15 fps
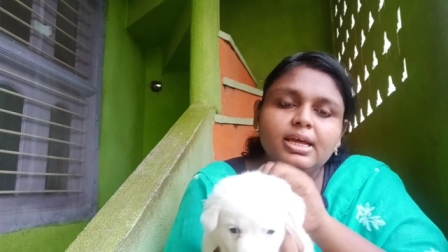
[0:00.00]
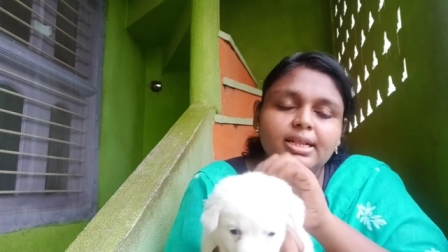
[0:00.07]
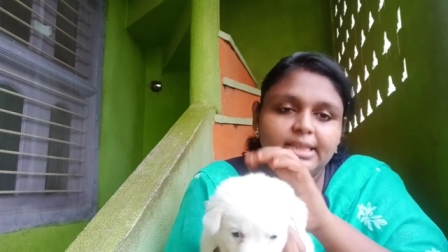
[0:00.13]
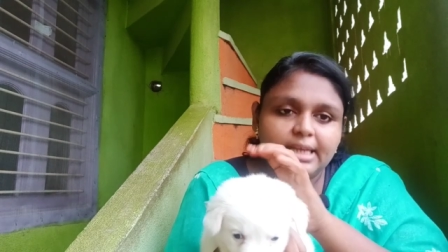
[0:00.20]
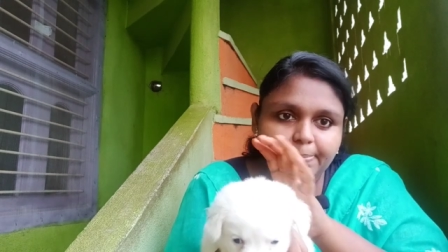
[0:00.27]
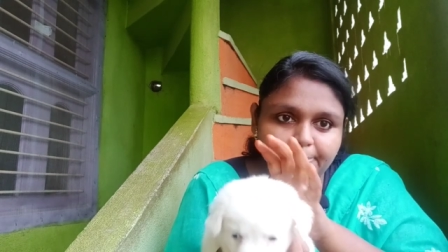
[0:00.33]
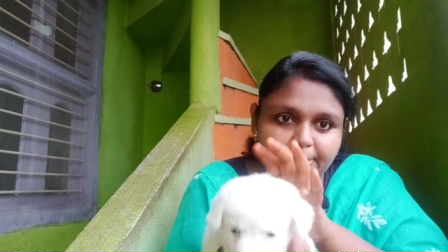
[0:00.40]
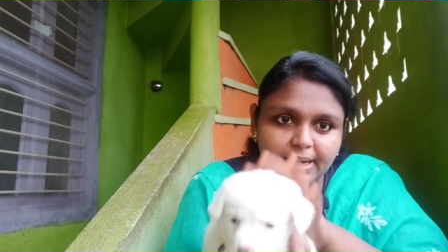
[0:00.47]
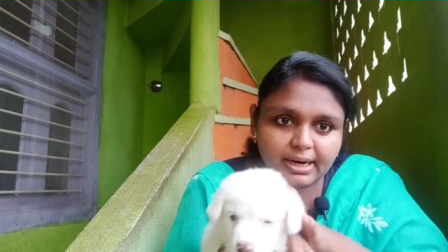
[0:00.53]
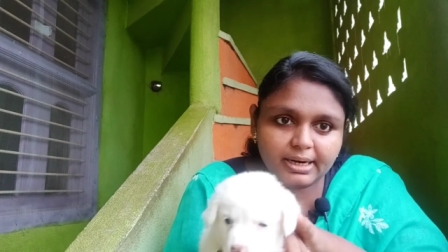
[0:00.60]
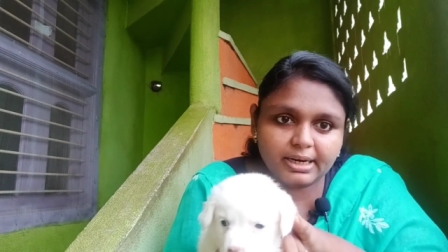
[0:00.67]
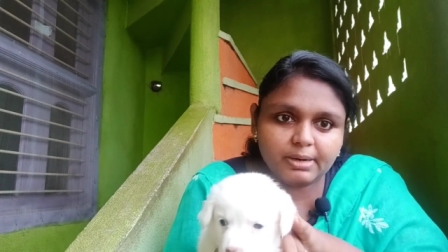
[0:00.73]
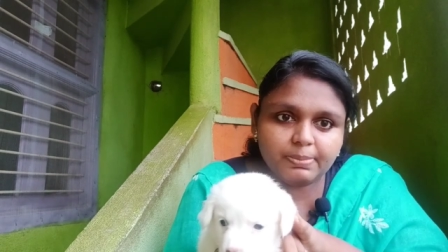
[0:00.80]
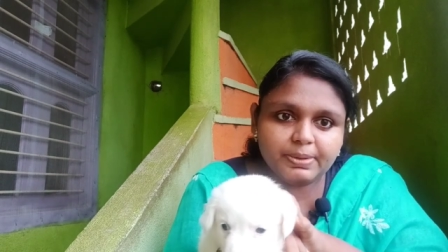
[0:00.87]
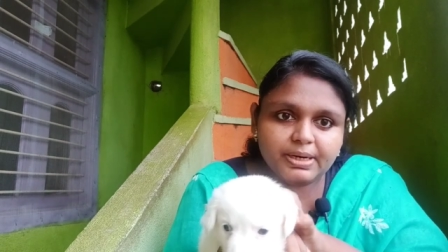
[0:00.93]
దాని
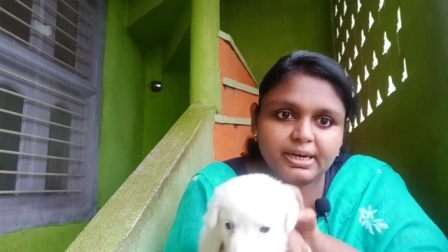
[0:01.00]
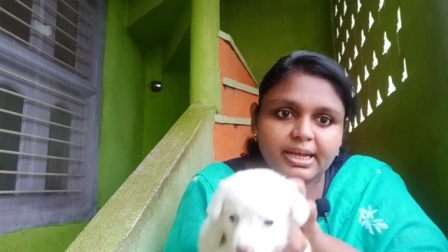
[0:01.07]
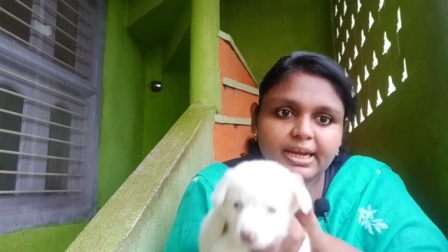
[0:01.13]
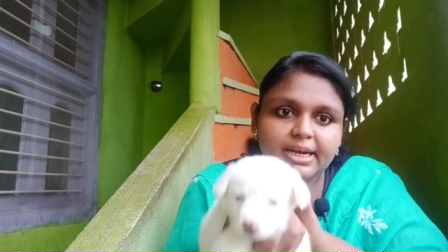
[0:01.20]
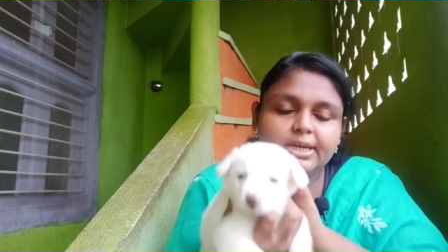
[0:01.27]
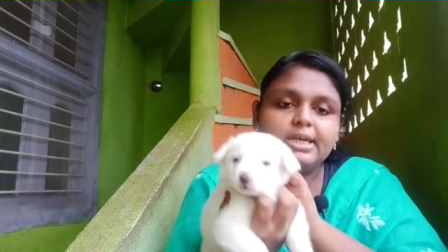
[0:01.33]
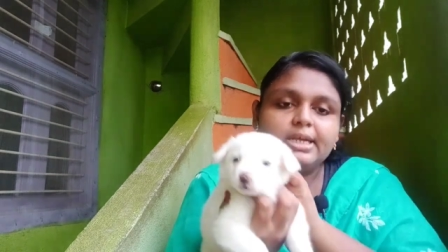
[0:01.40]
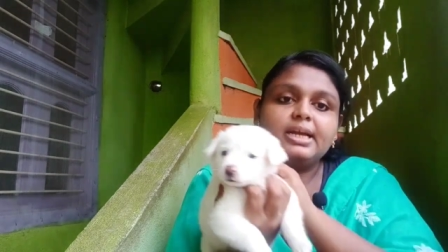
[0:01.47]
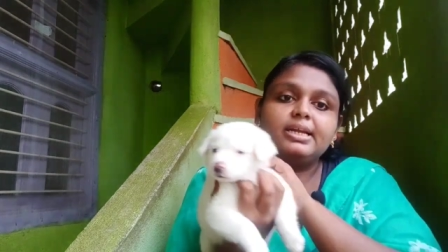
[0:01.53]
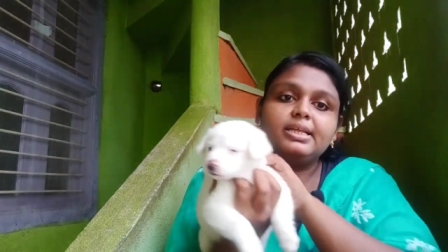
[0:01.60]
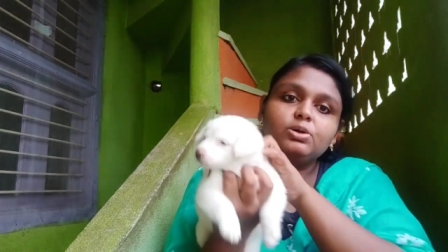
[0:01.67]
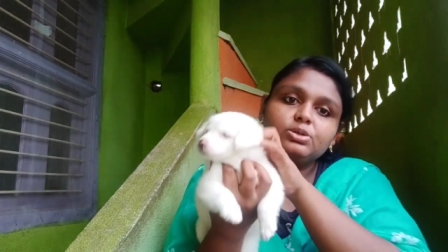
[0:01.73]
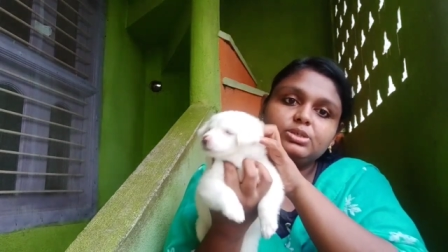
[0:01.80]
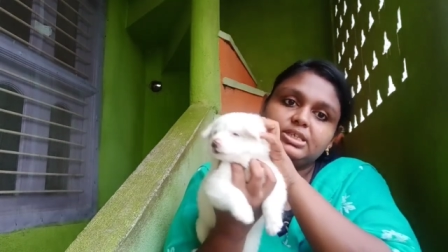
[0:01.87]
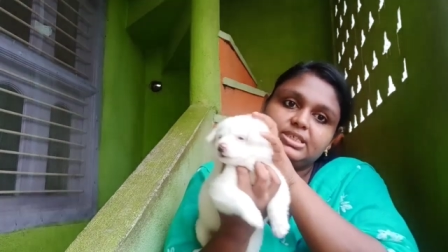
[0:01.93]
పేరెంటల్ బ్రీడ్ ఏంటి అనేది
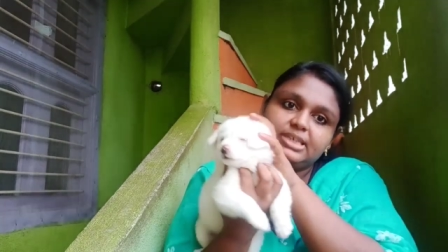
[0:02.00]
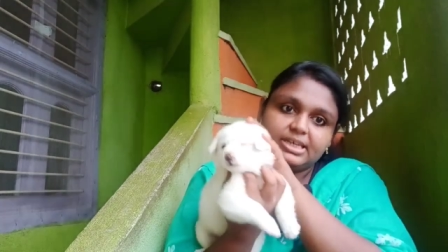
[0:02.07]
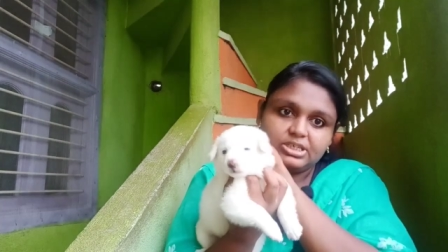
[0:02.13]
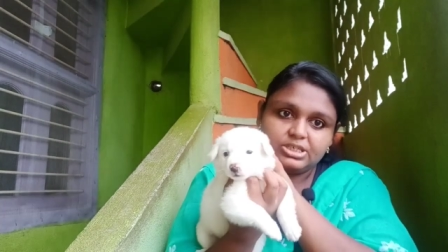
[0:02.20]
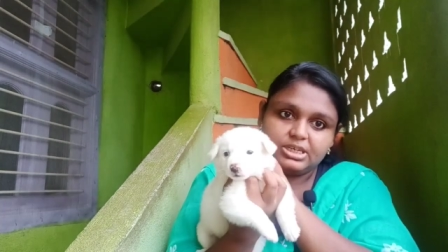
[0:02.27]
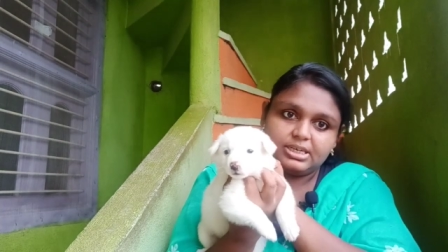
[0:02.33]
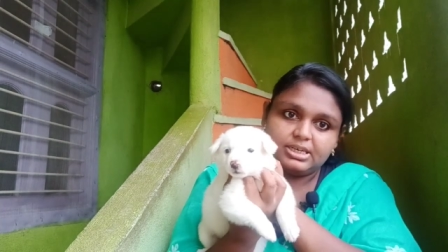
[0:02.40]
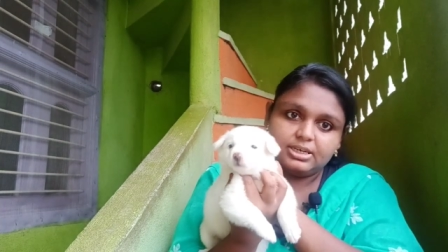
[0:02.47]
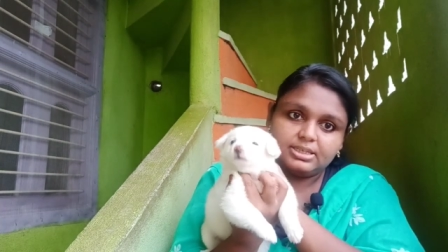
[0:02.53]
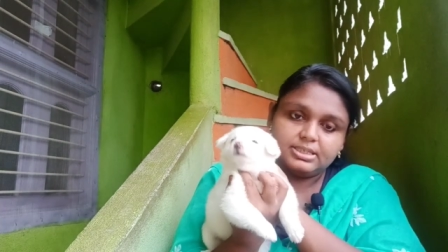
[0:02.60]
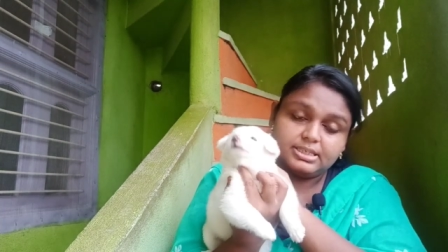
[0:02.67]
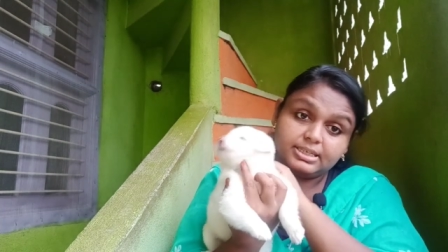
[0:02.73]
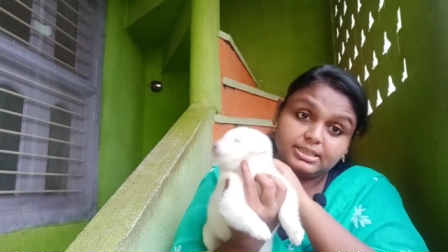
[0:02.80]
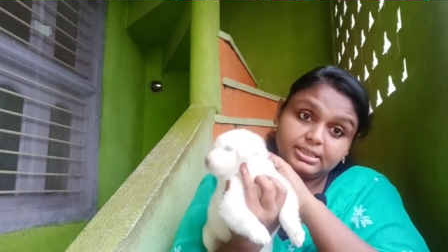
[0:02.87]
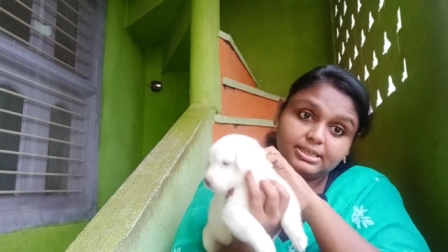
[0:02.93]
ఒకసారి చెక్ చేయండి
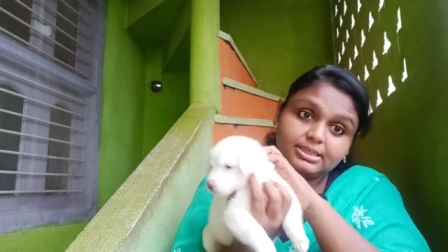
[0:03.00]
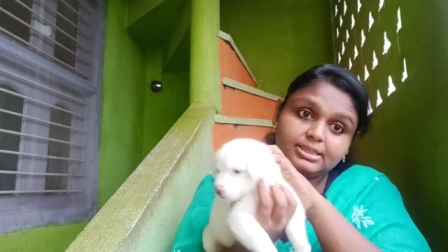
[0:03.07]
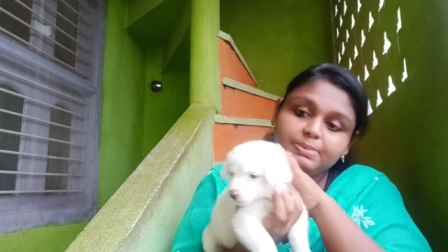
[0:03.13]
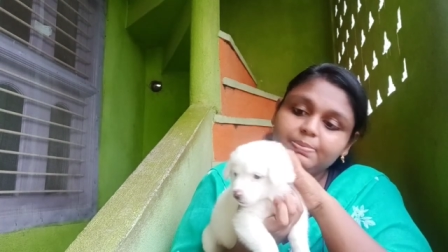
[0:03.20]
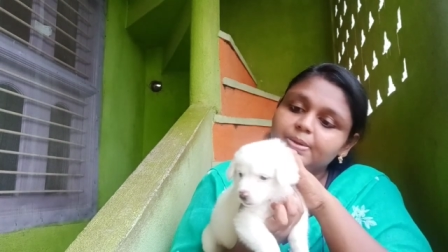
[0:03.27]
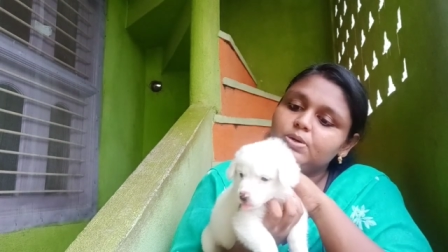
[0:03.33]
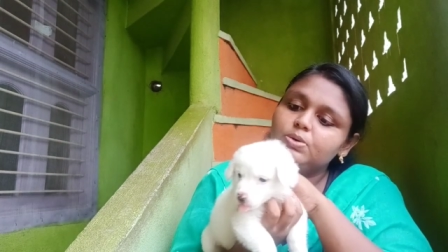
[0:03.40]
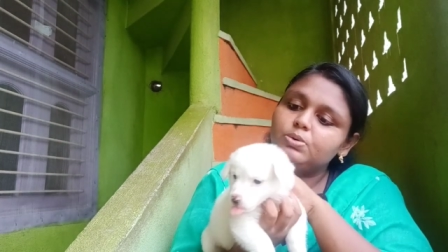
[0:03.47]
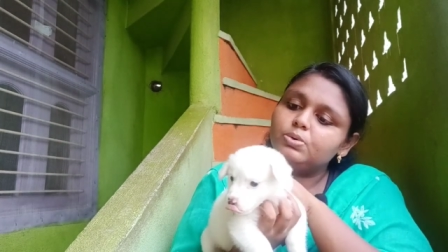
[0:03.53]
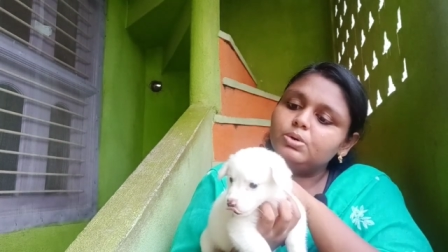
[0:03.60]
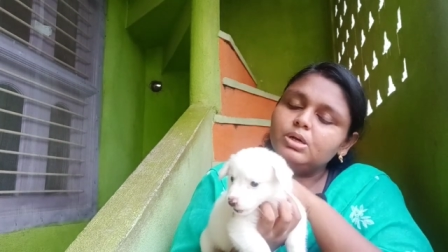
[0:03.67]
చెక్ చేస్తే మీకు